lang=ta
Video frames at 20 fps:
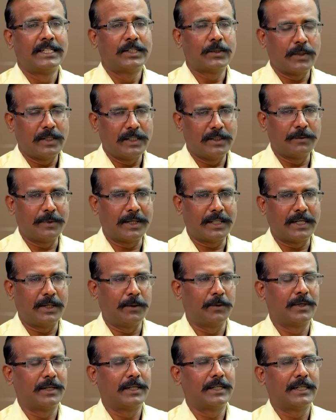ஸோ இது மாதிரி
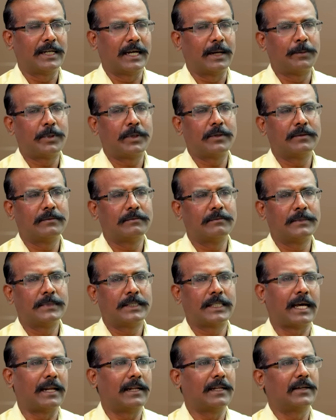ஒன்று அப்புறம்
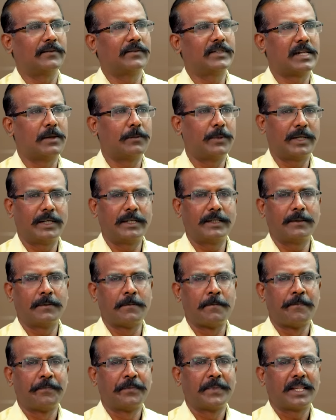தாலுகா ஆஃபீஸில் போயிட்டு
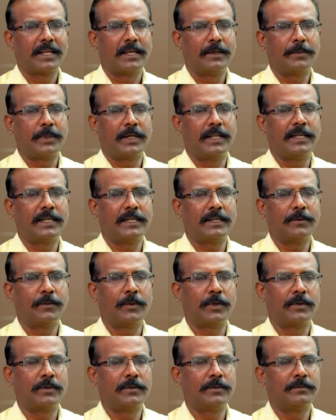இப்போ நீங்கள்
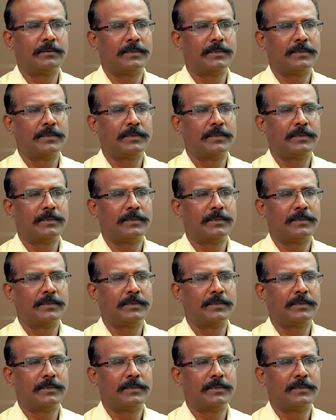ஒரு